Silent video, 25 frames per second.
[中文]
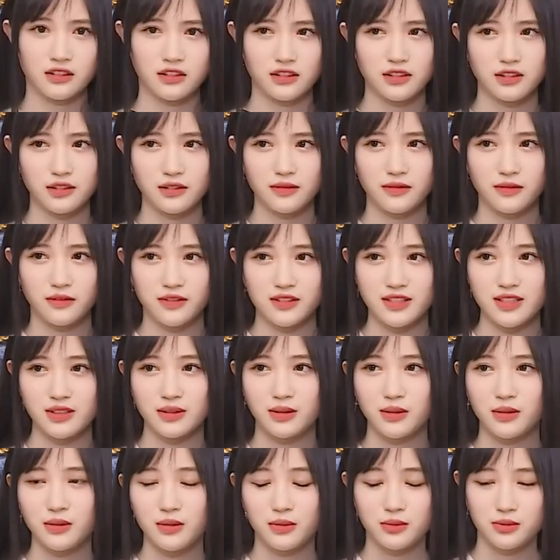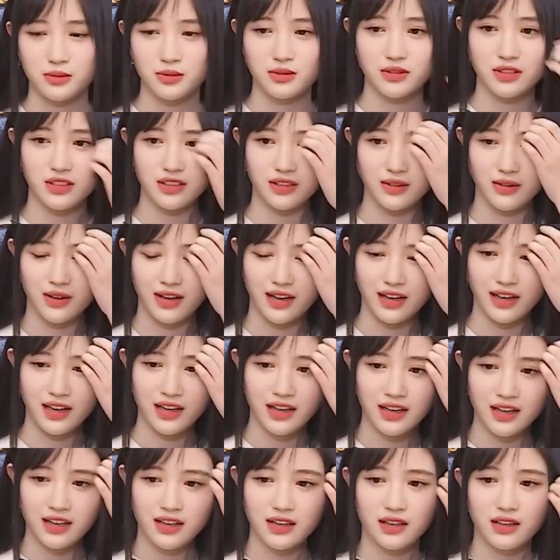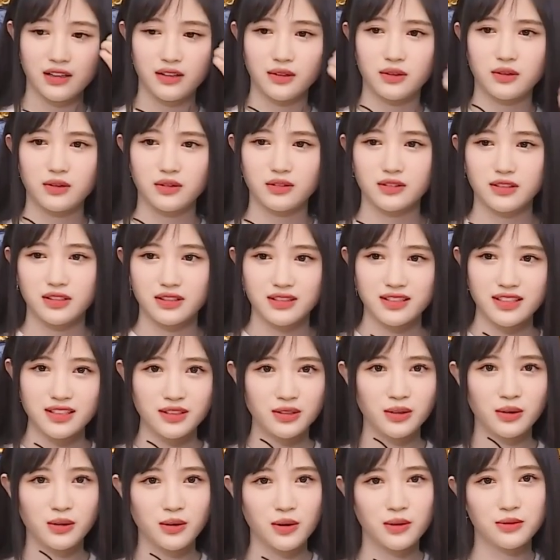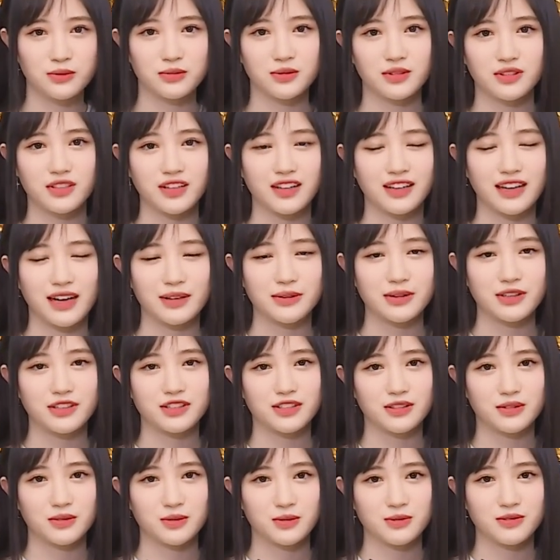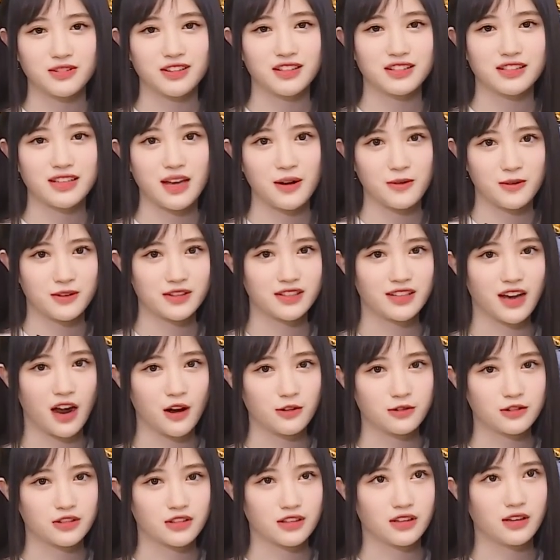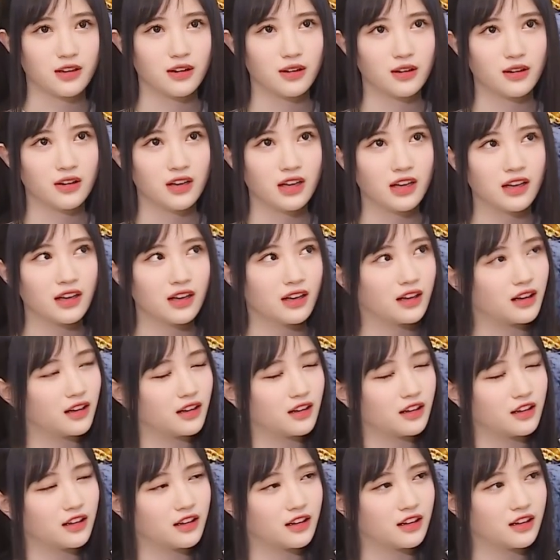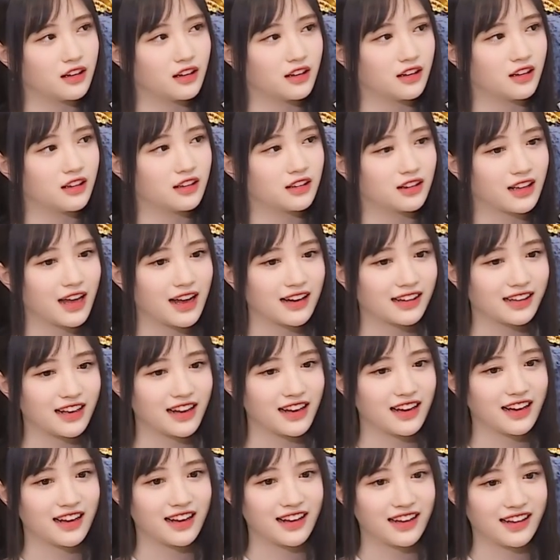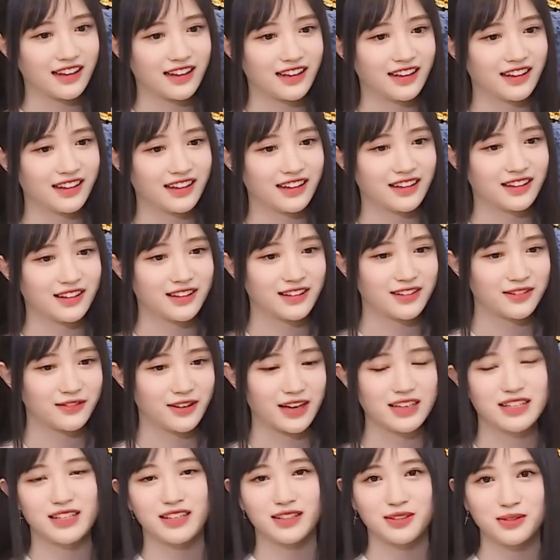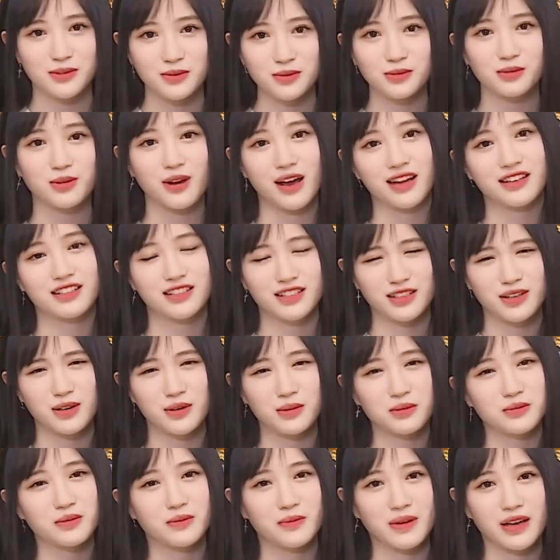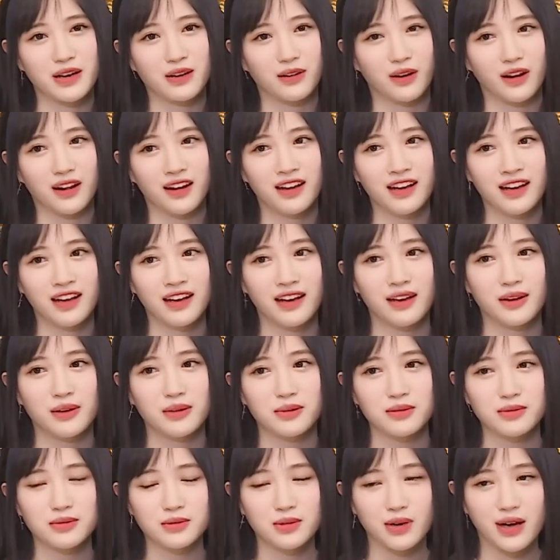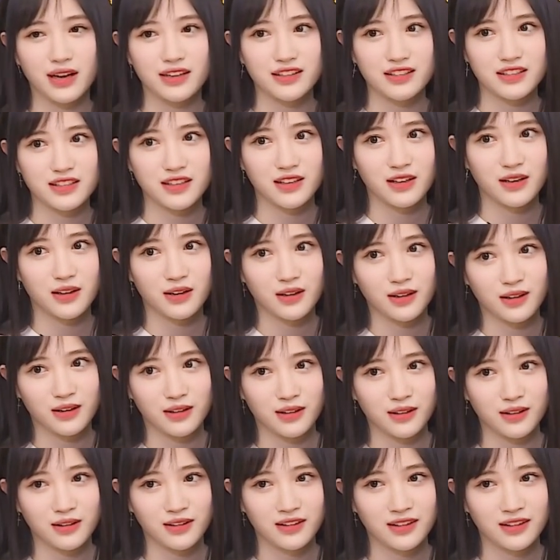克服镜头恐惧症的话，镜头恐惧症感觉只出现在我小时候，呃，大概。反正入团之后就没有了，因为入团之后，